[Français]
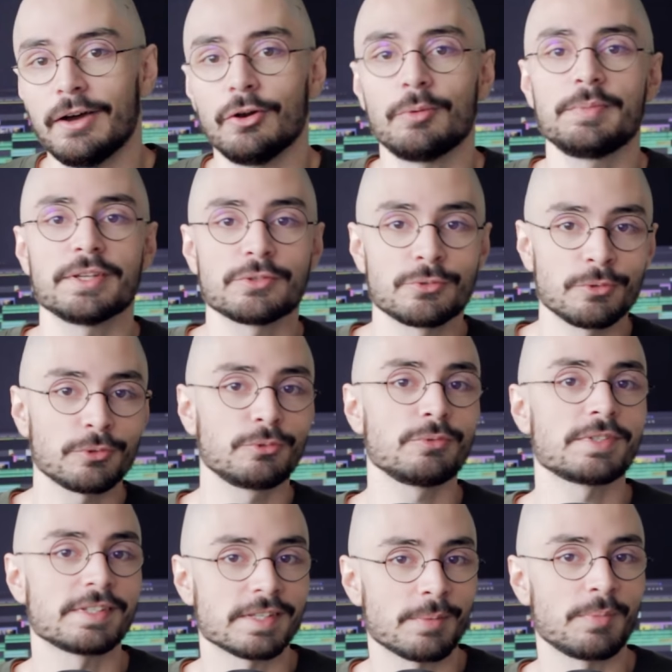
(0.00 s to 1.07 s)
Alors bien sûr, tous
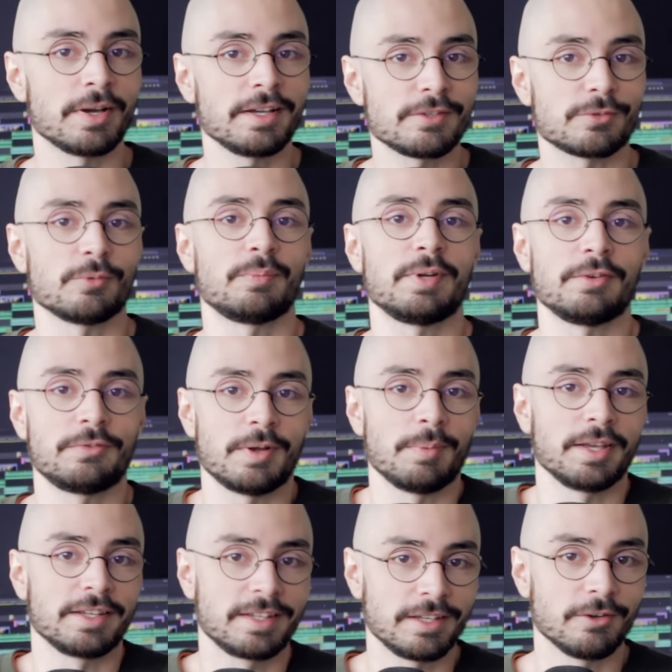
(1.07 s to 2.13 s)
ces appareils ne sont pas
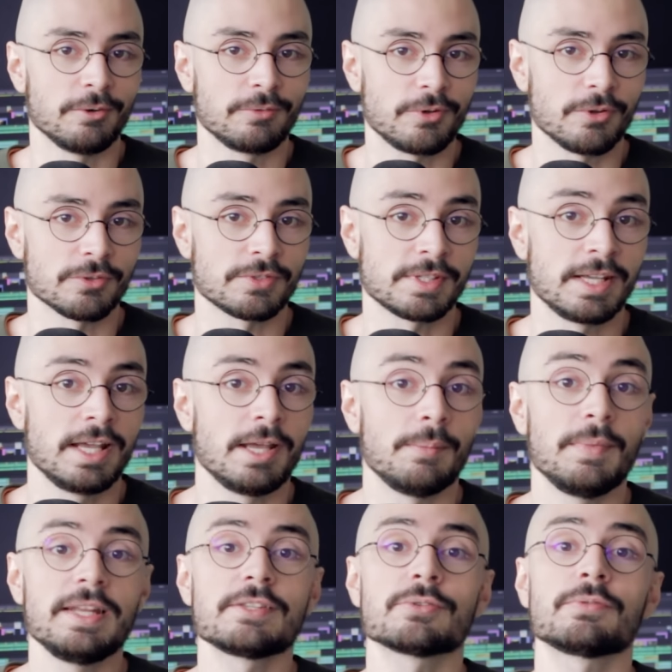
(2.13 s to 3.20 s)
fabriqués en France,
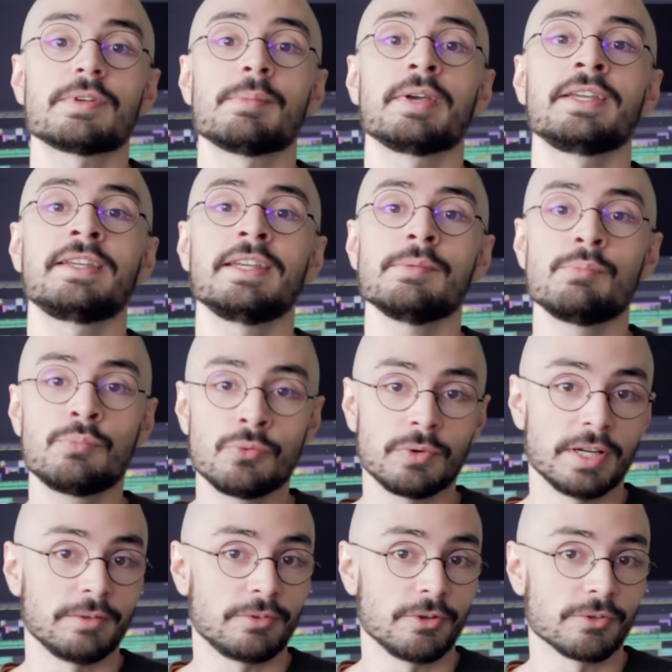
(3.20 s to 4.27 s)
mais ils sont fabriqués
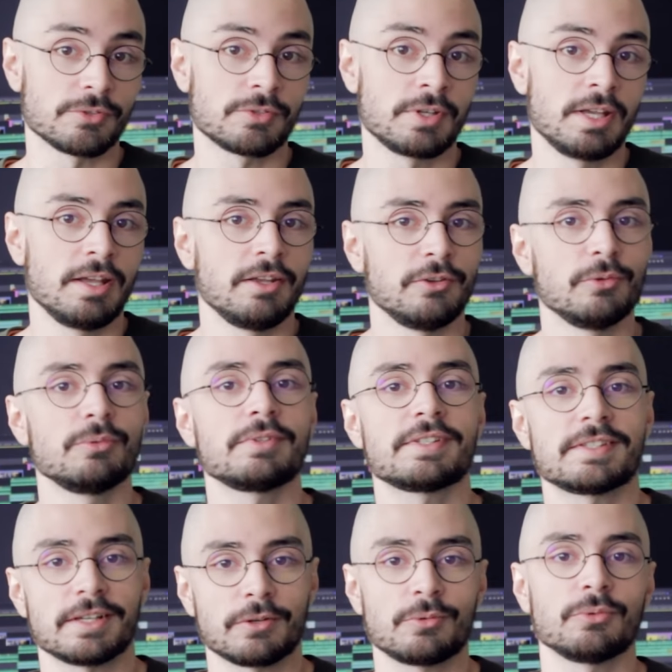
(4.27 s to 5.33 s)
pour la France, donc
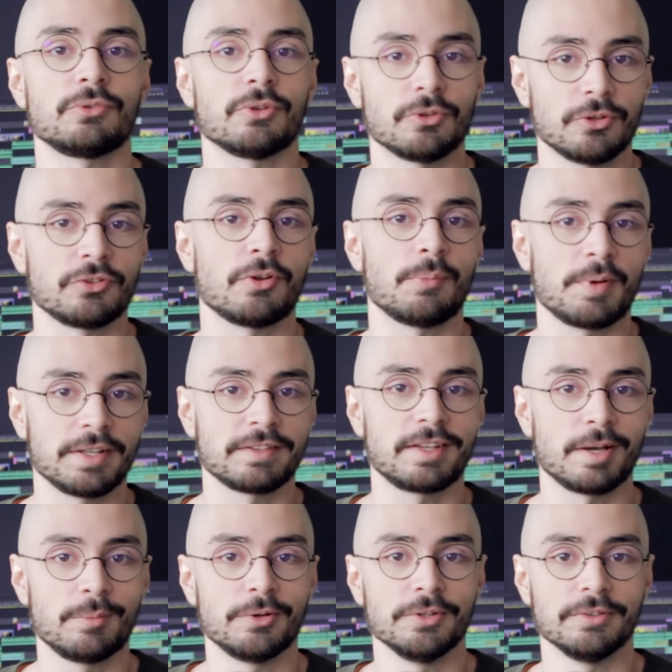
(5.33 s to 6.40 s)
ça compte dans notre empreinte
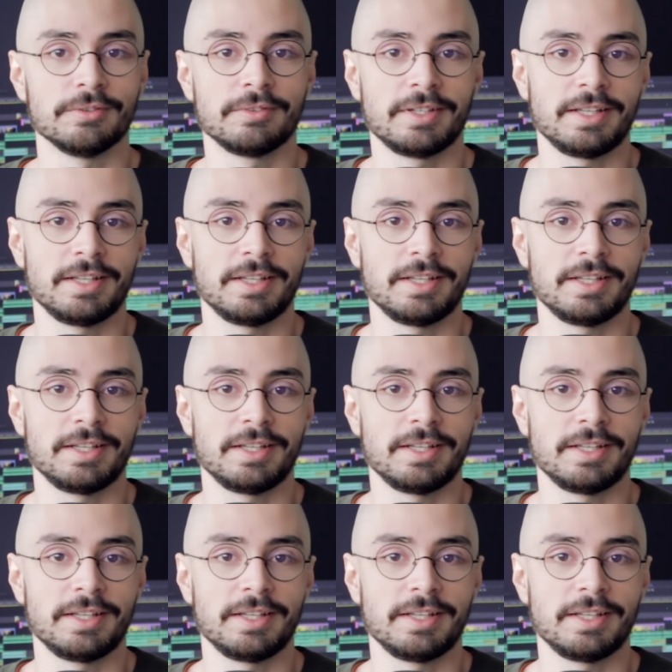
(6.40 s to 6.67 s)
carbone.